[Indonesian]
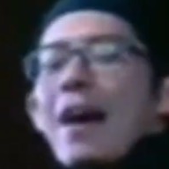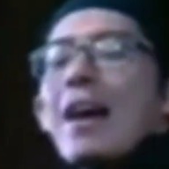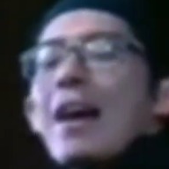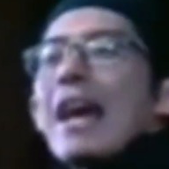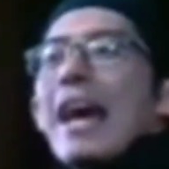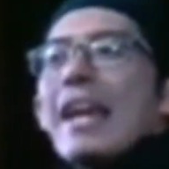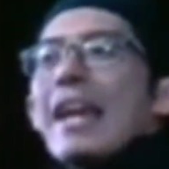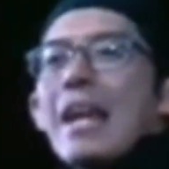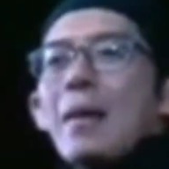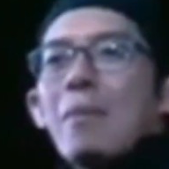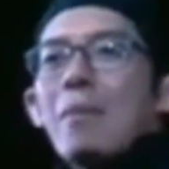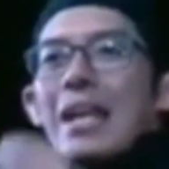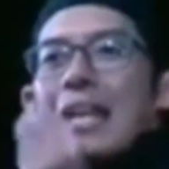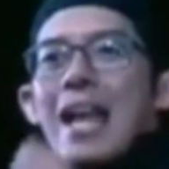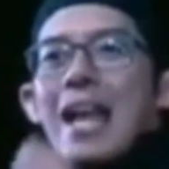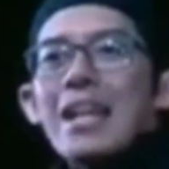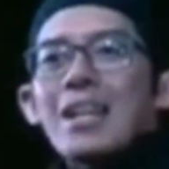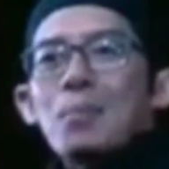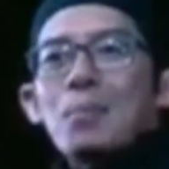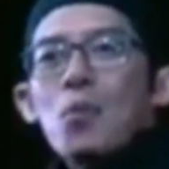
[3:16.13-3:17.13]
Kenapa?
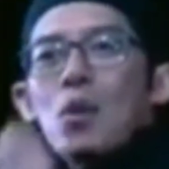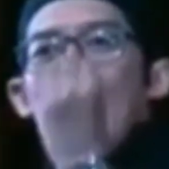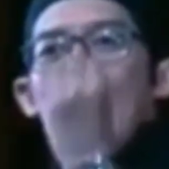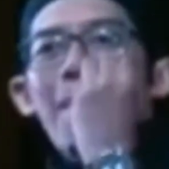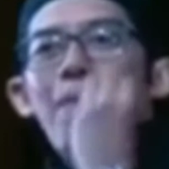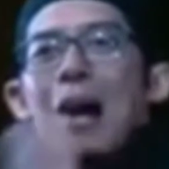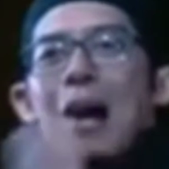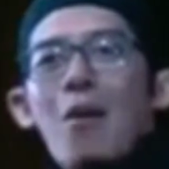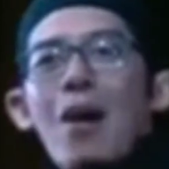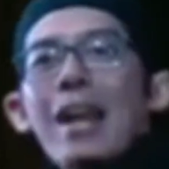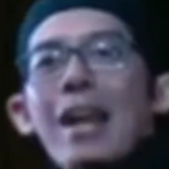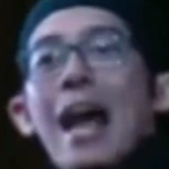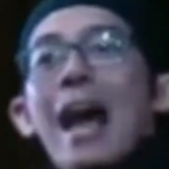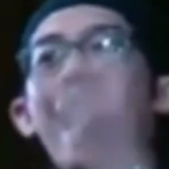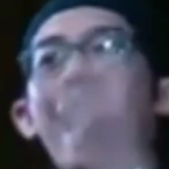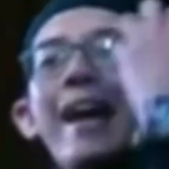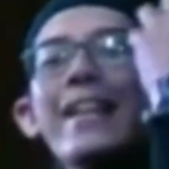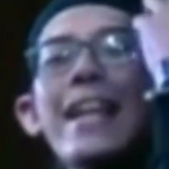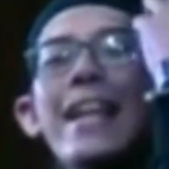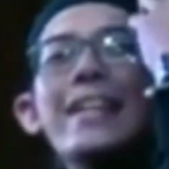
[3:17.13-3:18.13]
Karena melihat bunga
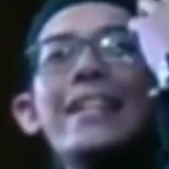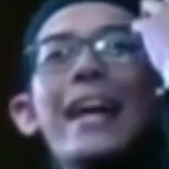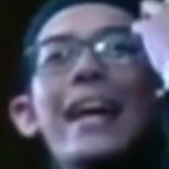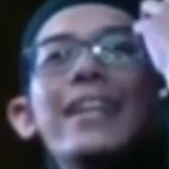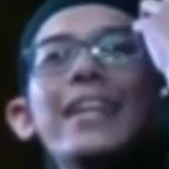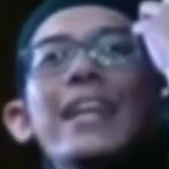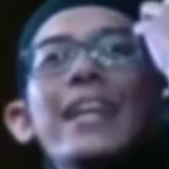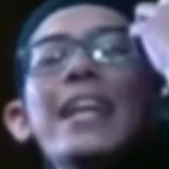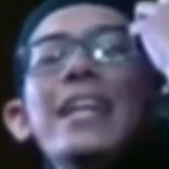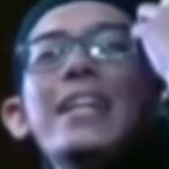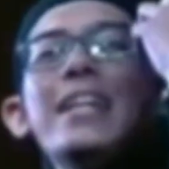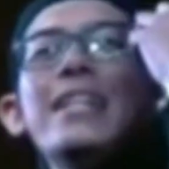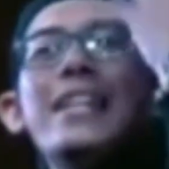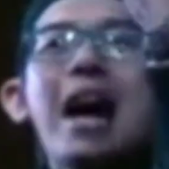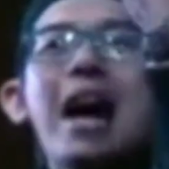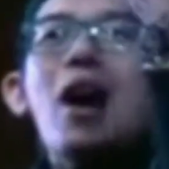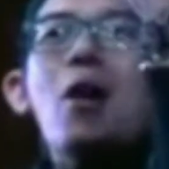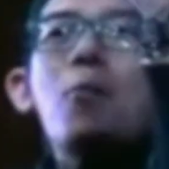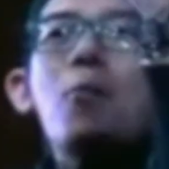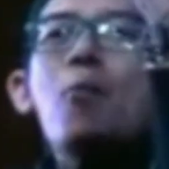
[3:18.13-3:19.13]
mawar hanya dari
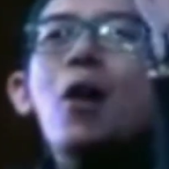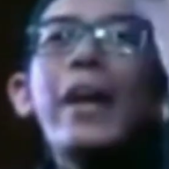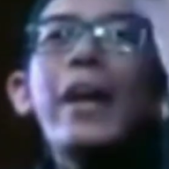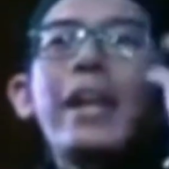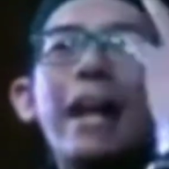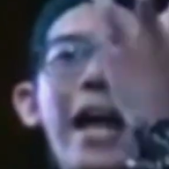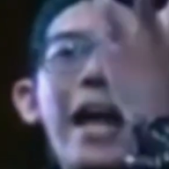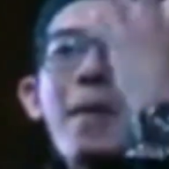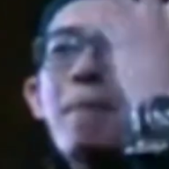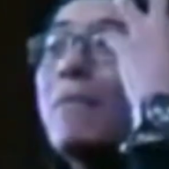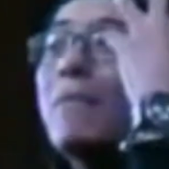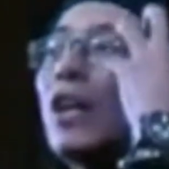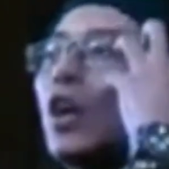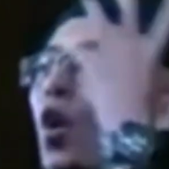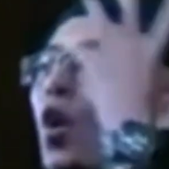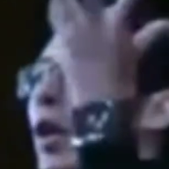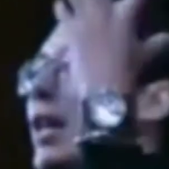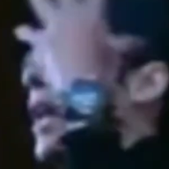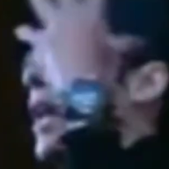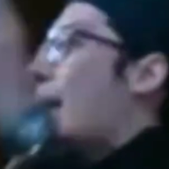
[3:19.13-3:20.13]
indah,
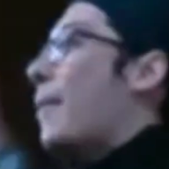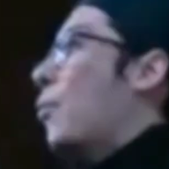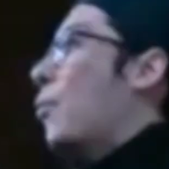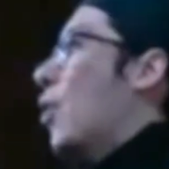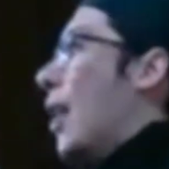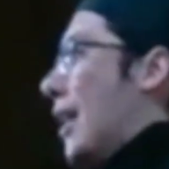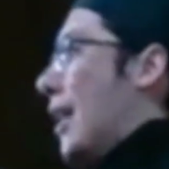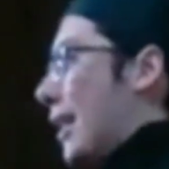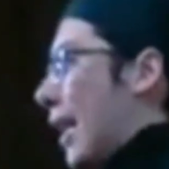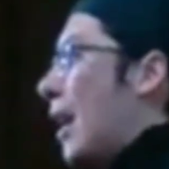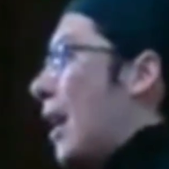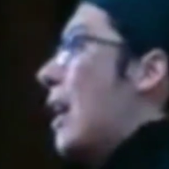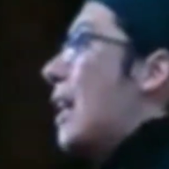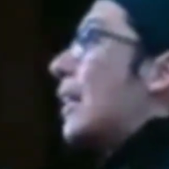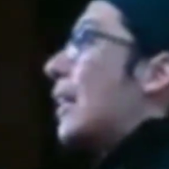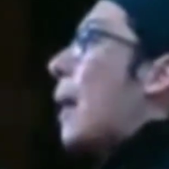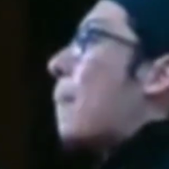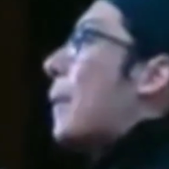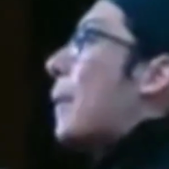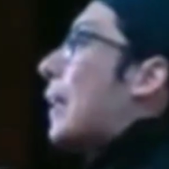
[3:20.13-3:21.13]
merah, merona
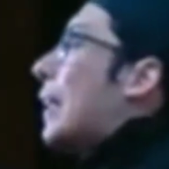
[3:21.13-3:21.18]
bunganya.